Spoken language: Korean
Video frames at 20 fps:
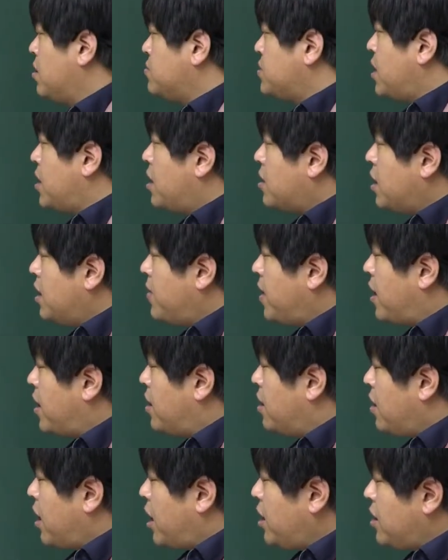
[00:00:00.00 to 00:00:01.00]
생각해봐.
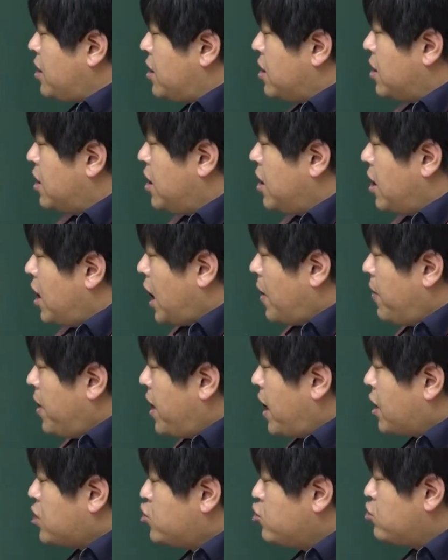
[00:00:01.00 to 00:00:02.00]
아니 m의
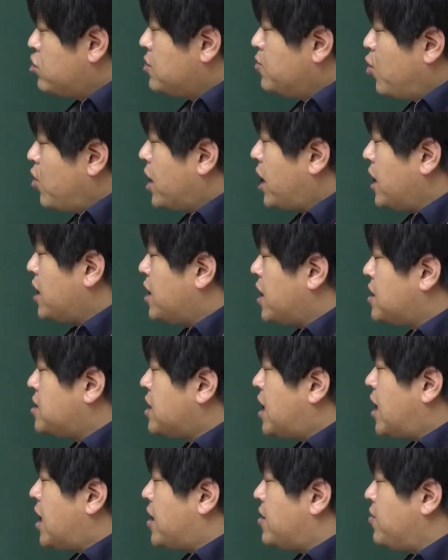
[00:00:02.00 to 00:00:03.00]
약수들은 뭔가
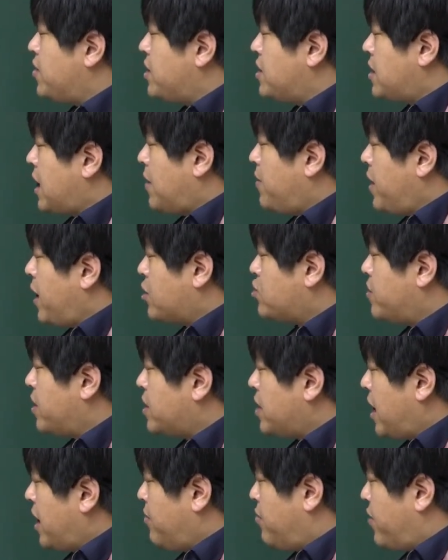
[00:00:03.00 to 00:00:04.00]
있겠잖아. 뭐 m의 약수가
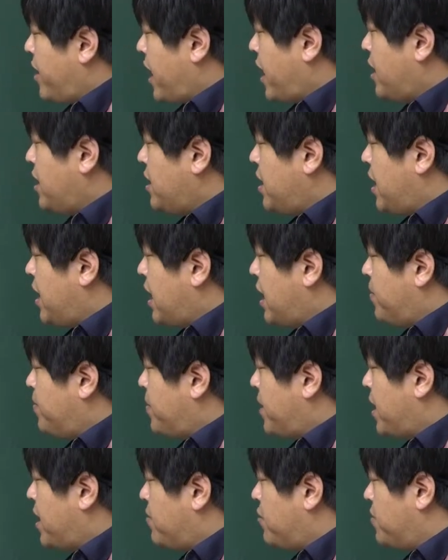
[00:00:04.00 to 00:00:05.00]
뭐 a의
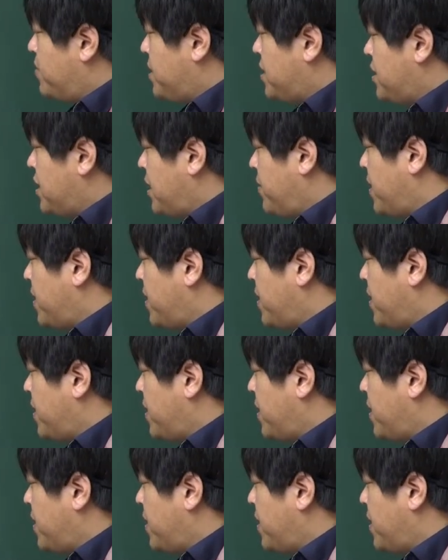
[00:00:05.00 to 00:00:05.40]
알파, 뭐 b의